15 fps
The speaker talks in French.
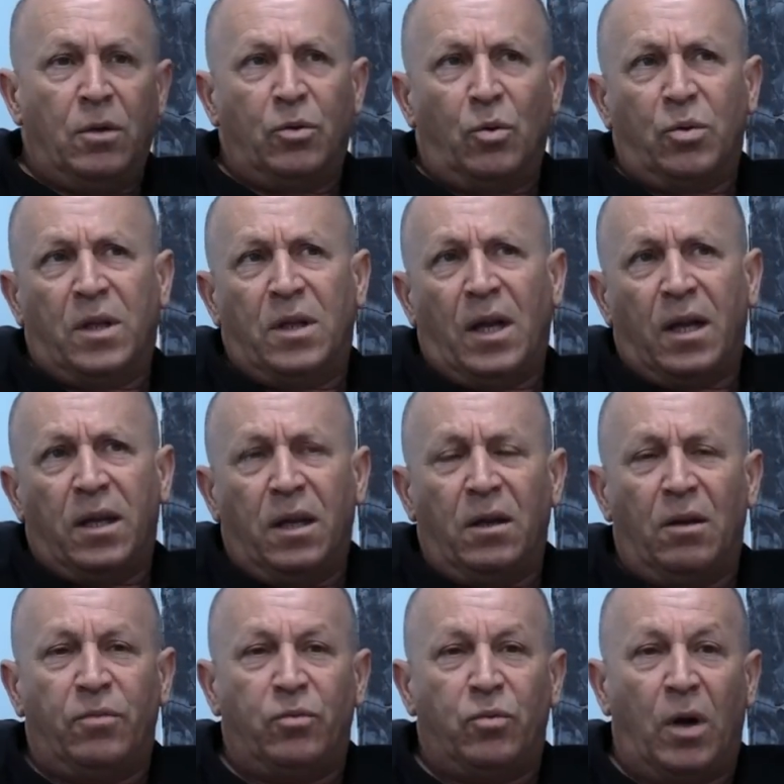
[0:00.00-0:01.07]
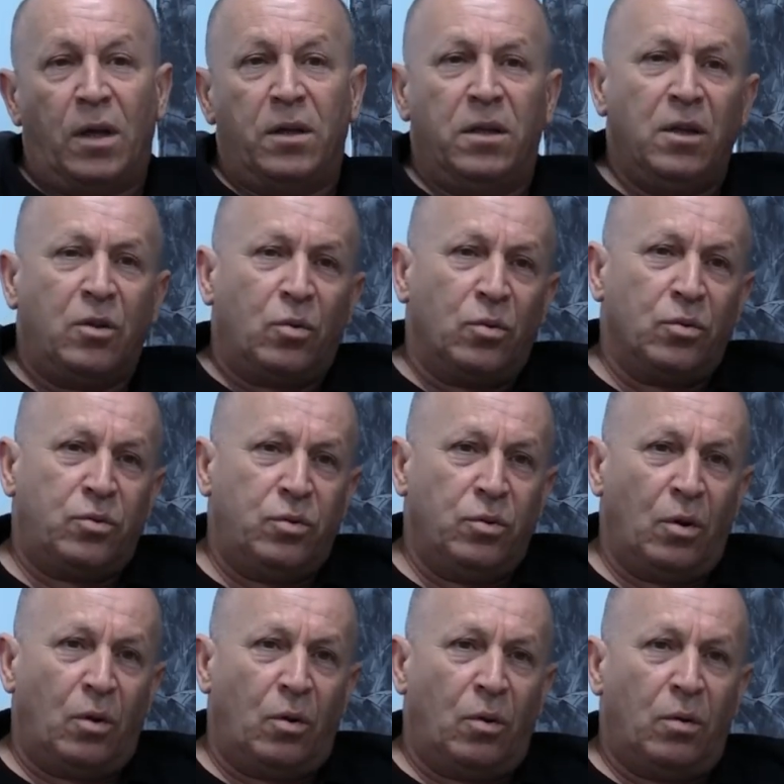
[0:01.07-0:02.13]
Donc, n'a rien à voir, ni
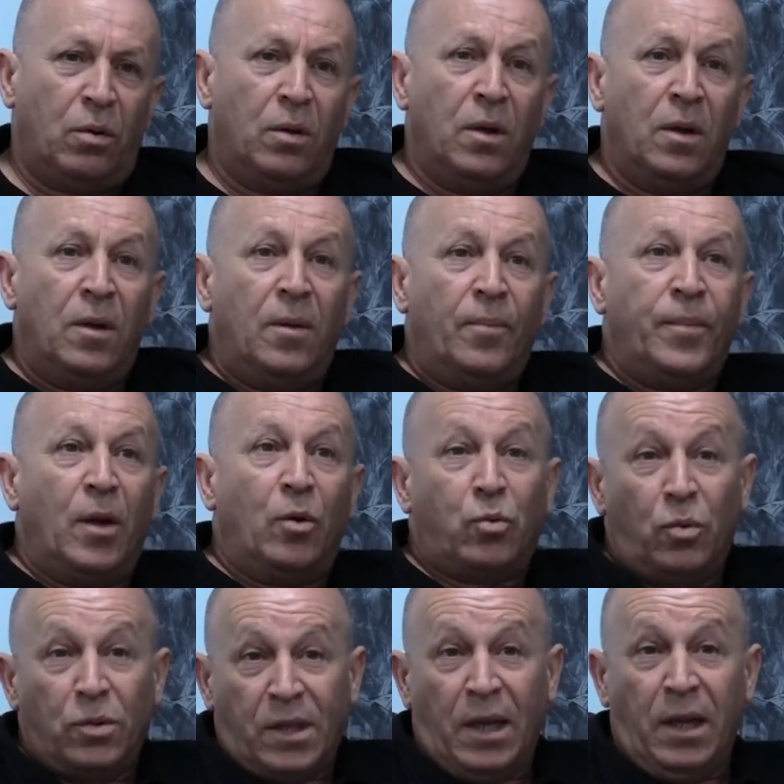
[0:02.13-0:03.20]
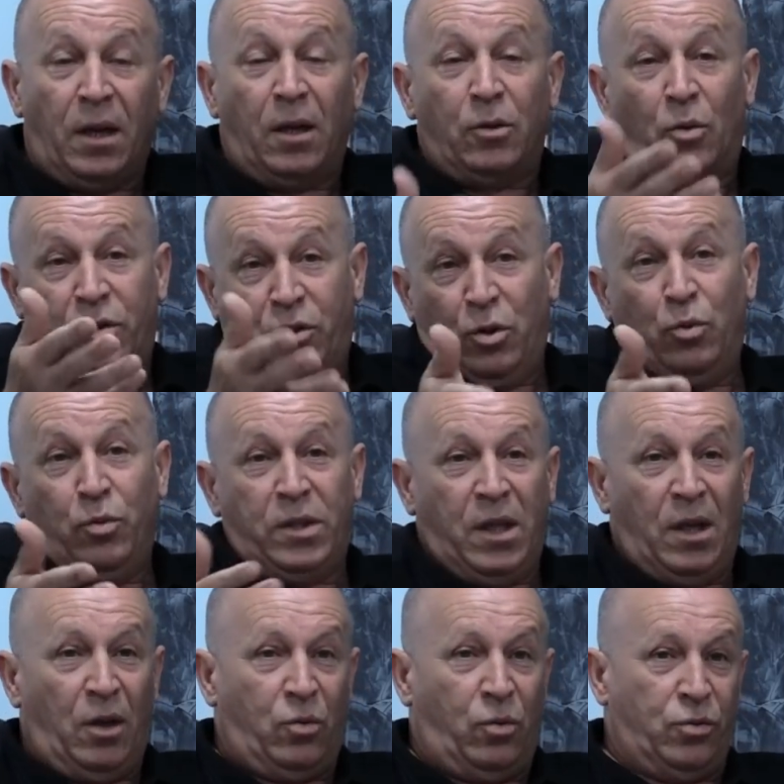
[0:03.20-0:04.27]
concurrent. Au contraire, celui
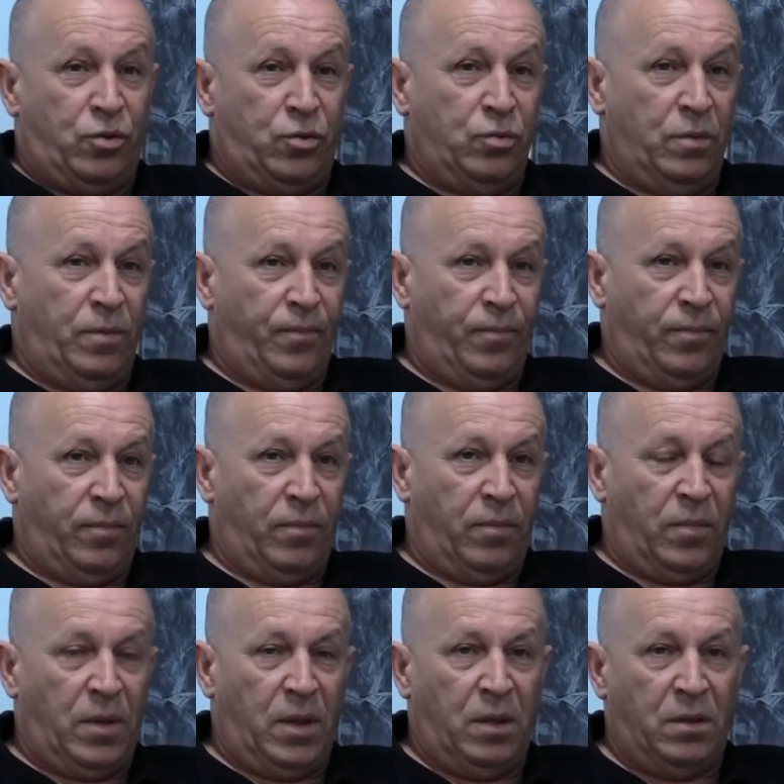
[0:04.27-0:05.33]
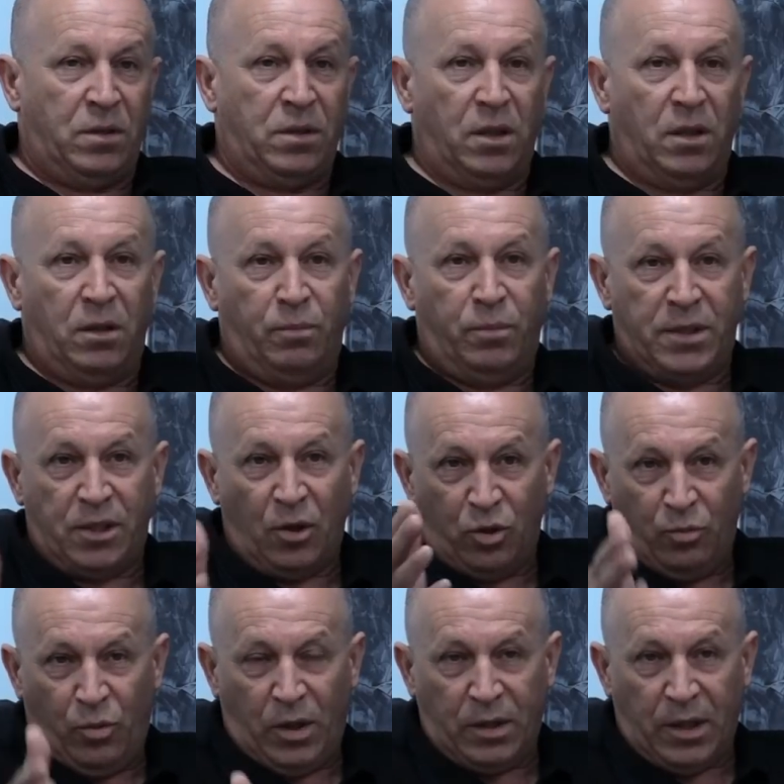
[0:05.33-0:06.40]
qui l'a conçu, c'est
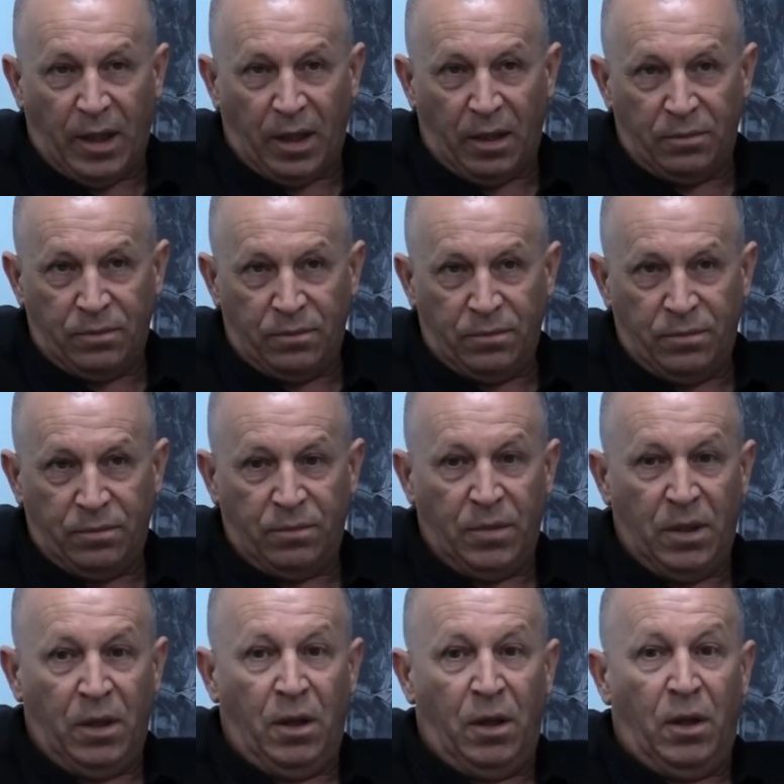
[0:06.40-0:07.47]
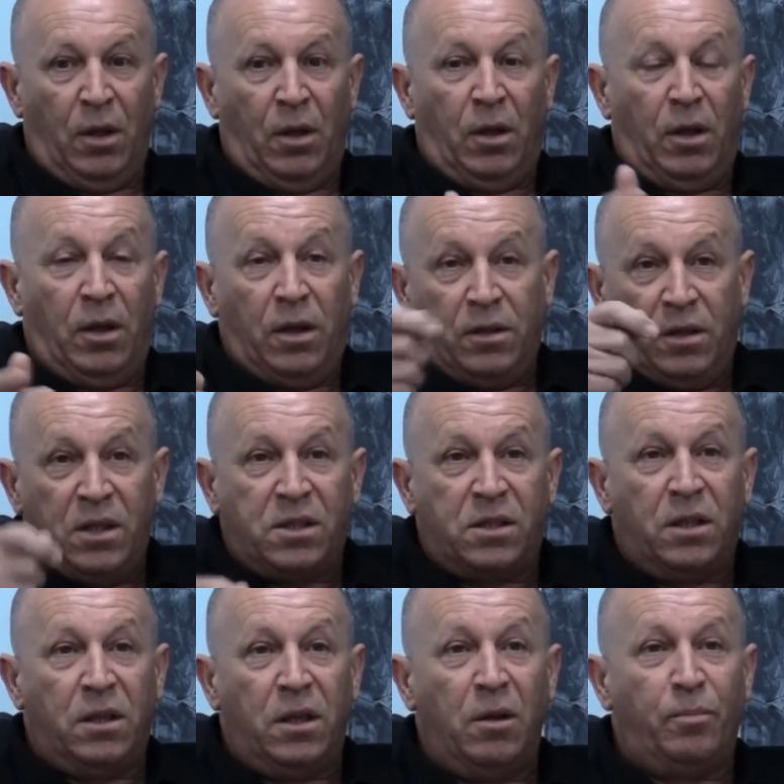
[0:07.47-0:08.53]
Bissaoud Mohamed
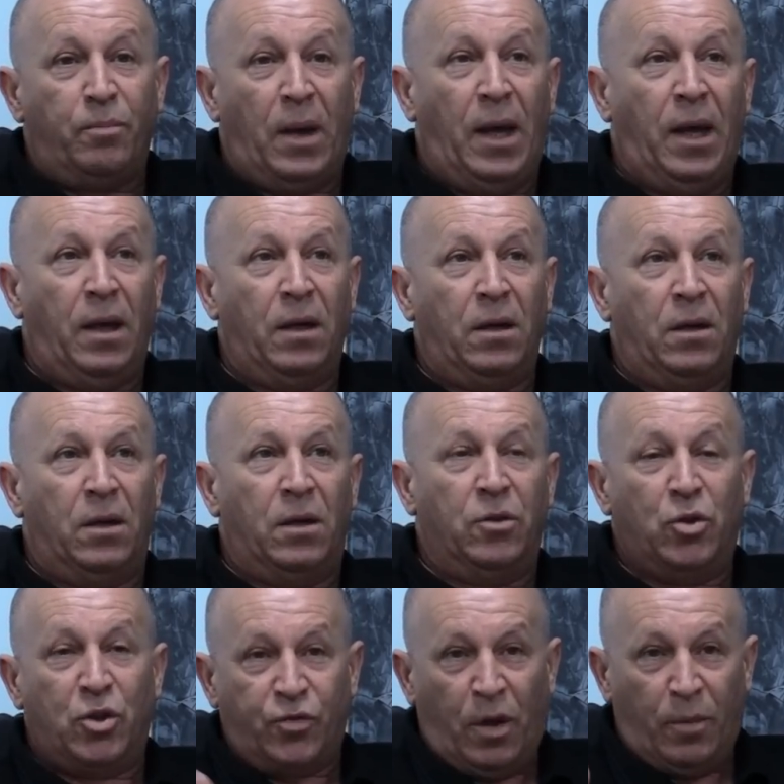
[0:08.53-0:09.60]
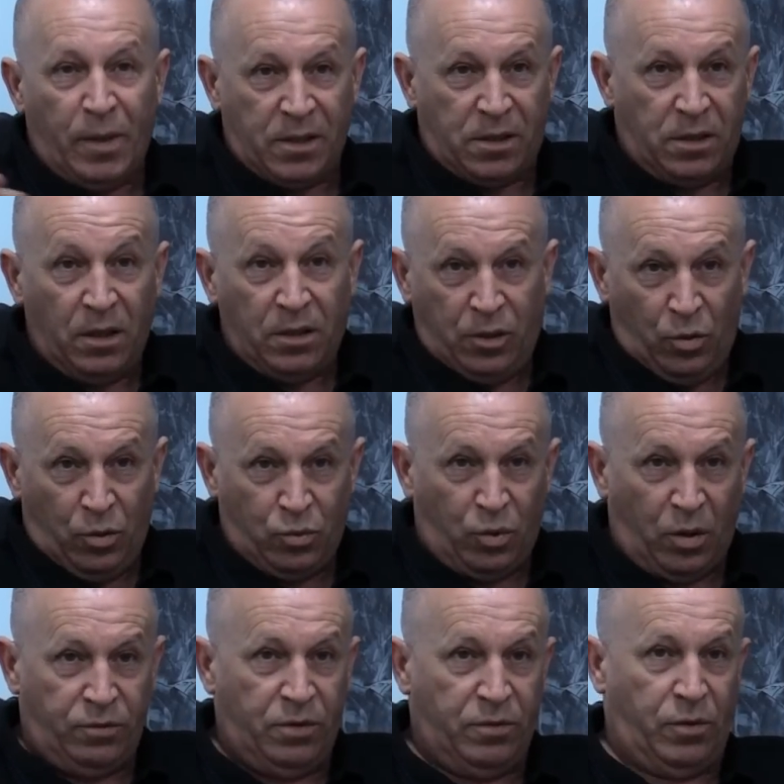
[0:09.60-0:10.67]
dessiné par euh, Youssef Mazir, qui est
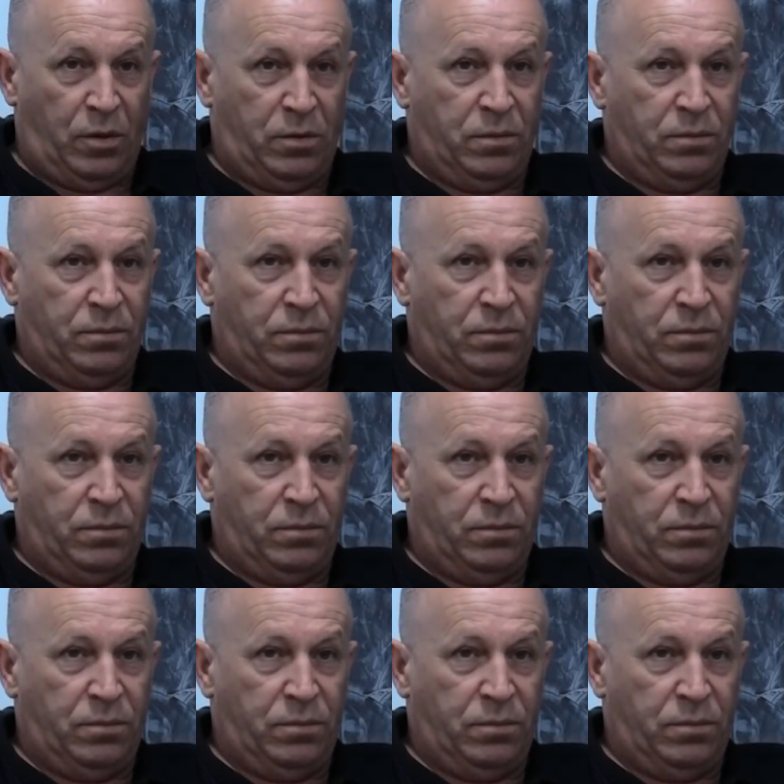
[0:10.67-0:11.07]
encore vivant.